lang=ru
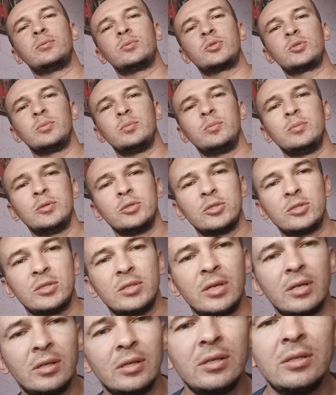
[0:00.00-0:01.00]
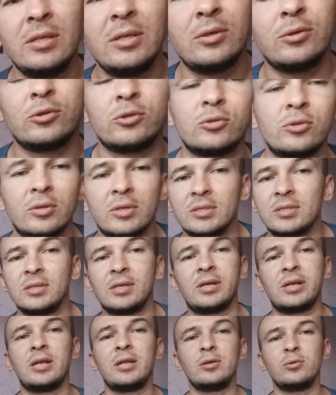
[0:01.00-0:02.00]
В общем, мышцы, я надеюсь, что
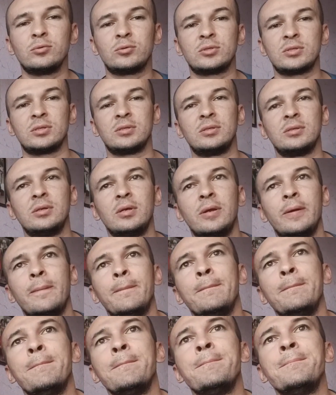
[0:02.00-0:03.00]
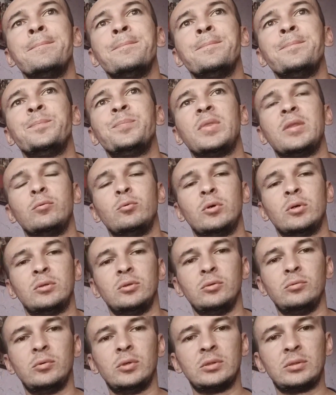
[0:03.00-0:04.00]
разогреются. Вот,
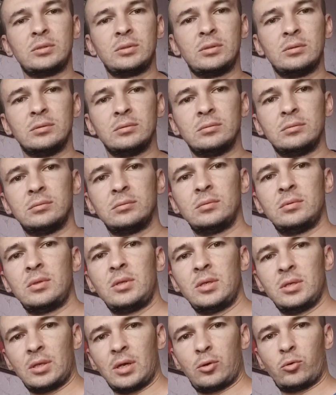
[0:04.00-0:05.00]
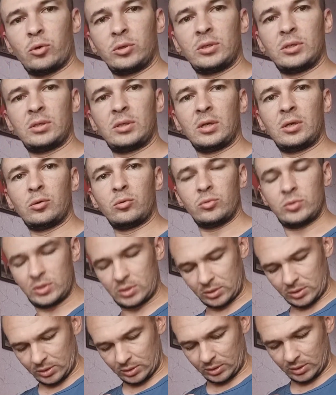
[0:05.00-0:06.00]
ну вот, не доходит до
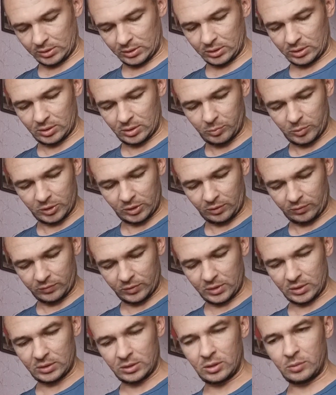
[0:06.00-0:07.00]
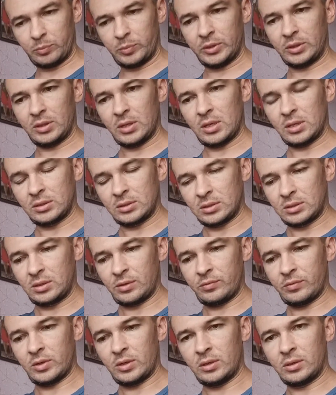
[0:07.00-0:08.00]
груди где-то сантиметров 10-15,
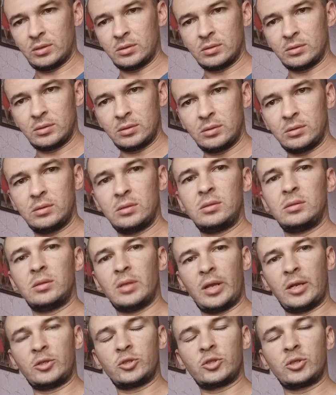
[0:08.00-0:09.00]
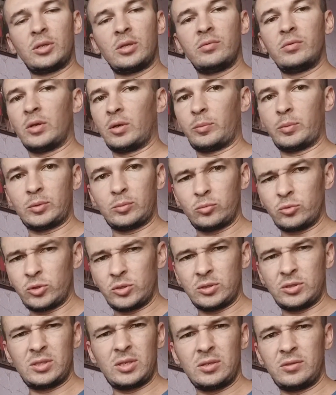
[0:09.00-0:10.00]
наверное. И дальше наверх, потому
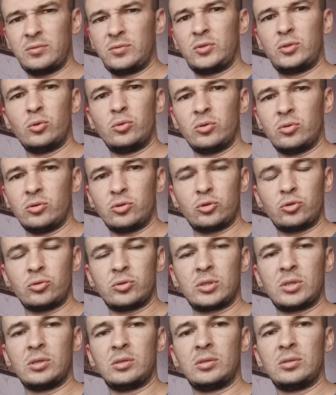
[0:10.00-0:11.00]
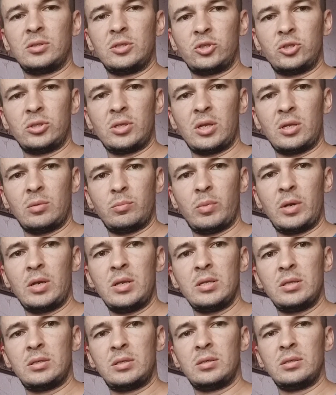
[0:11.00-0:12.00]
что здесь все жестко начинает
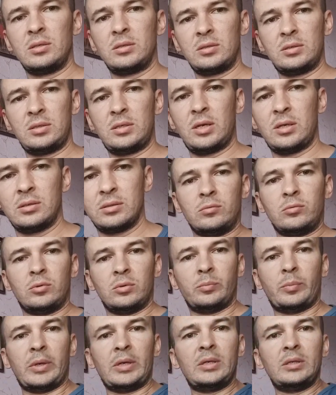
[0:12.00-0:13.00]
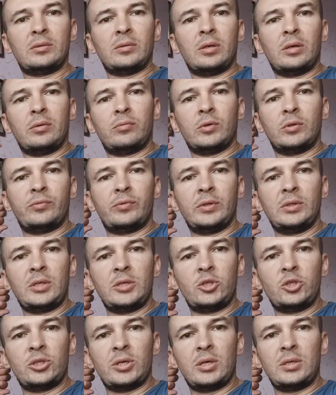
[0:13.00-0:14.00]
болеть. Вот, болит вот в
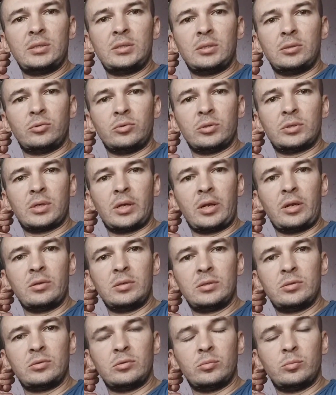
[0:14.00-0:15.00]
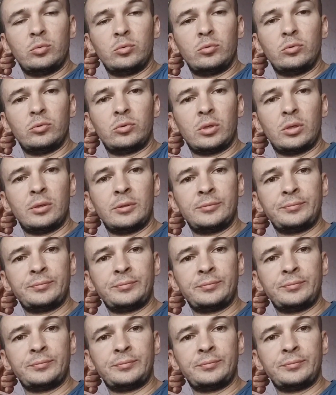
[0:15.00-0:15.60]
этой части, то есть, скорее всего, будут